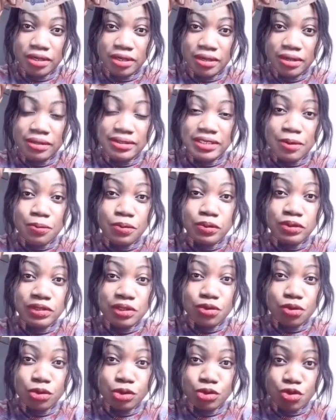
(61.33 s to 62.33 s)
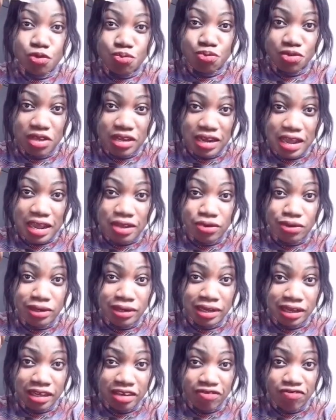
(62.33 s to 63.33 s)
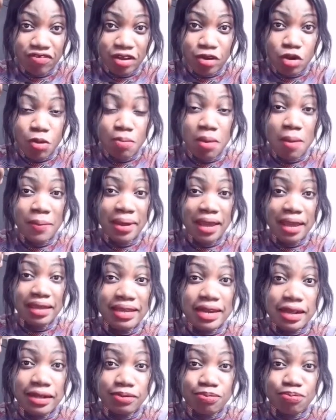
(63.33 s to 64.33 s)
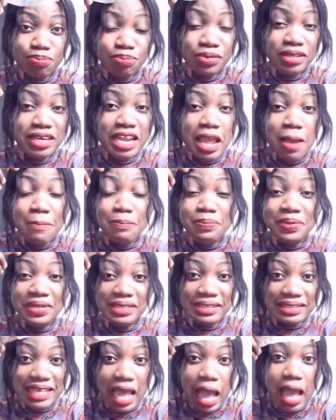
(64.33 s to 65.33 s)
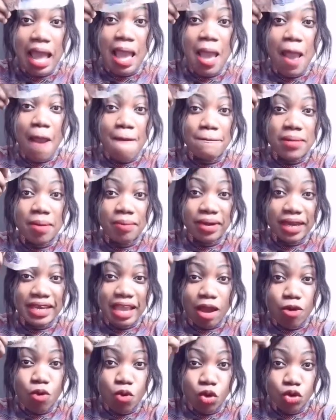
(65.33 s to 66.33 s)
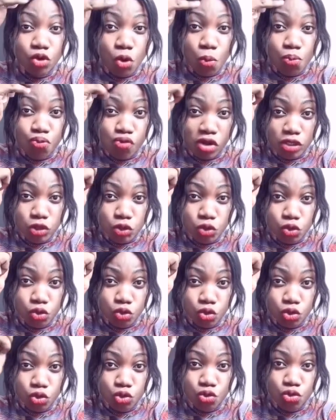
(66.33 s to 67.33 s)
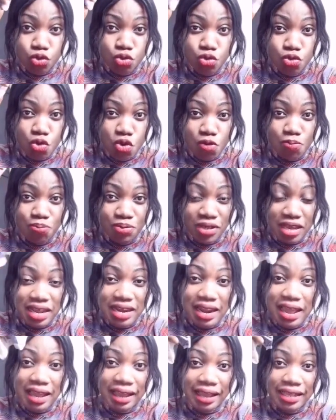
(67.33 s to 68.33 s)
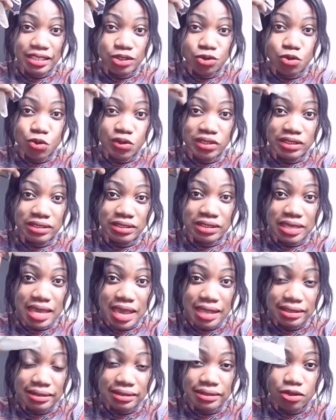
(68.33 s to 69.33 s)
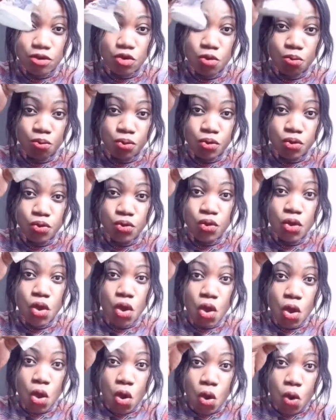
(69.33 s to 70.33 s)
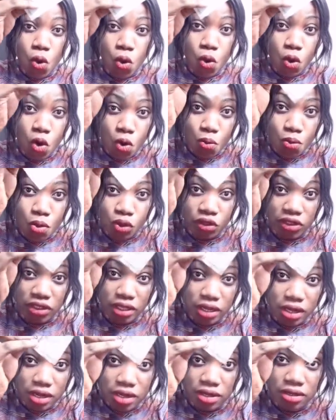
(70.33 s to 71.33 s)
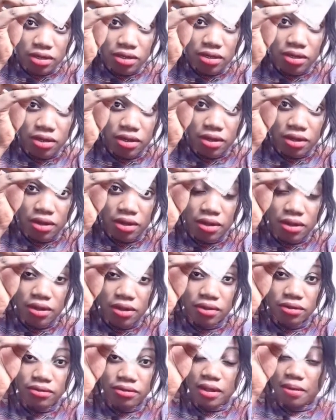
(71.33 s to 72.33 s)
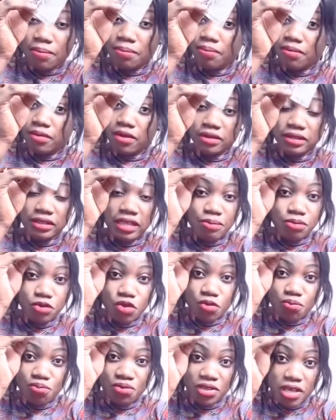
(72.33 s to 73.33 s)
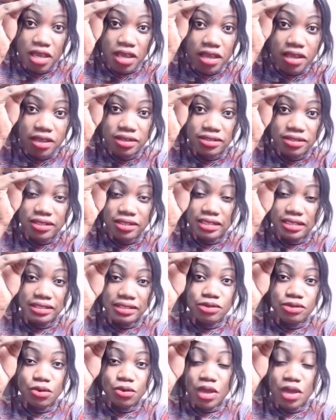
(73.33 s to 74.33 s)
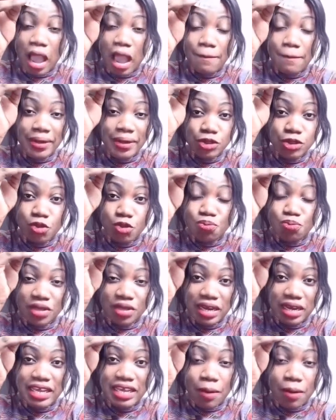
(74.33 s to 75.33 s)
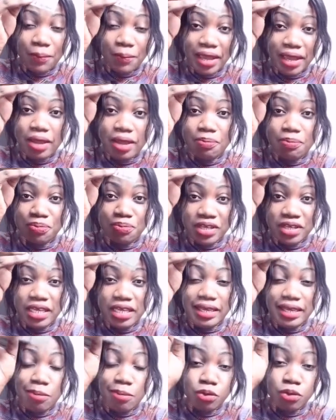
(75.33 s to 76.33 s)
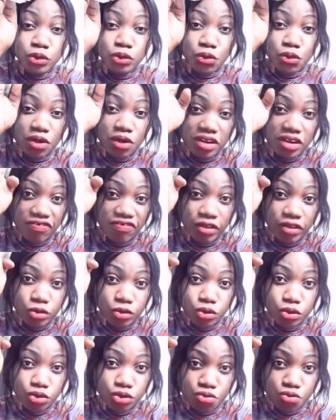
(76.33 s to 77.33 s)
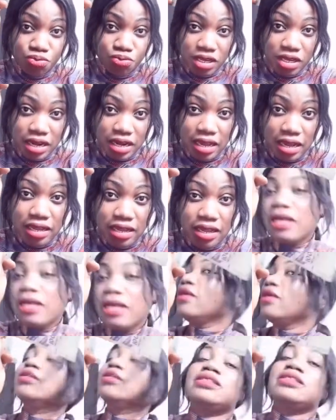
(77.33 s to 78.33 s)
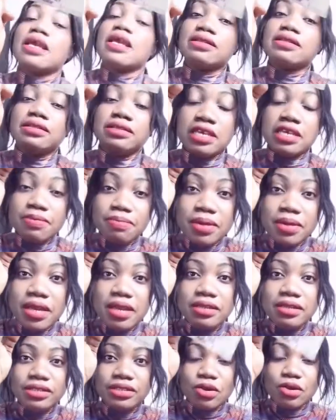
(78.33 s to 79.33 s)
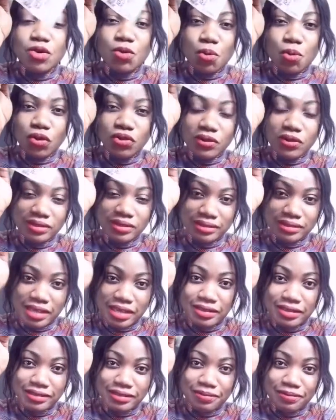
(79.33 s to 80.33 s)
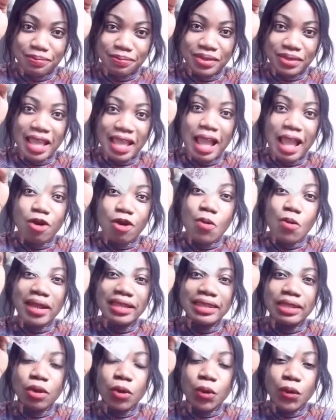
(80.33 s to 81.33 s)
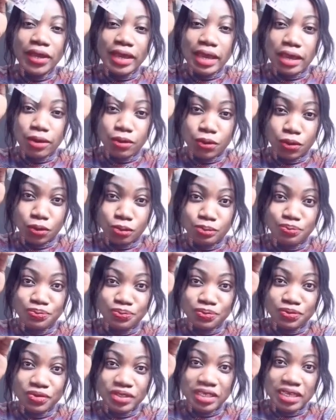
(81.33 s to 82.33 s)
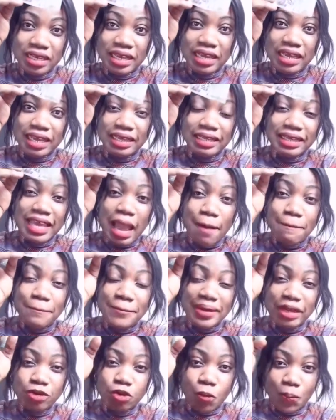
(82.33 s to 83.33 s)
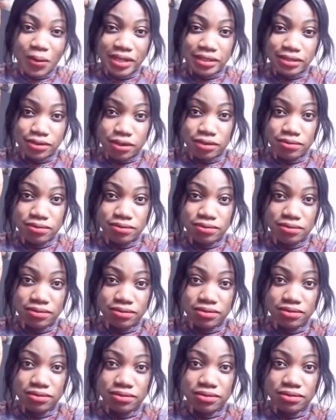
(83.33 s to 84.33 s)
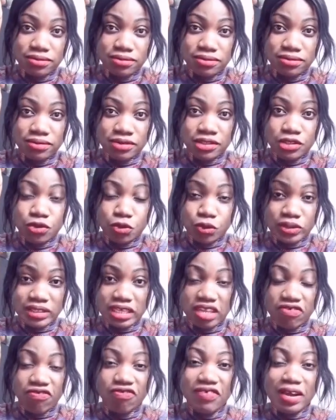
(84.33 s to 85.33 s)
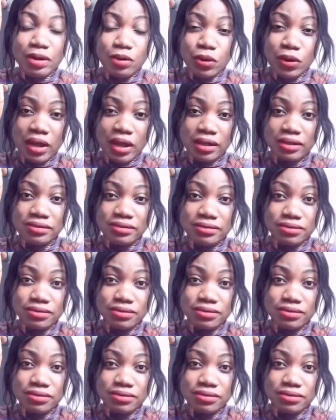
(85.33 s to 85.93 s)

C'est pour dire que ce billet-là a une grande valeur. Même quand est, il est bizarre, même quand il y a l'eau de poisson dessus, le billet-là reste le dièse, c'est le plus haut montant en termes de biais, c'est-à-dire qu'il n'y a pas ce biais-là, il n'y a pas un biais qui est plus élevé que ce biais-là. C'est 10 000, c'est le montant dièse. Alors ma théorie est que il y a plein de personnes qui ont cette valeur-là.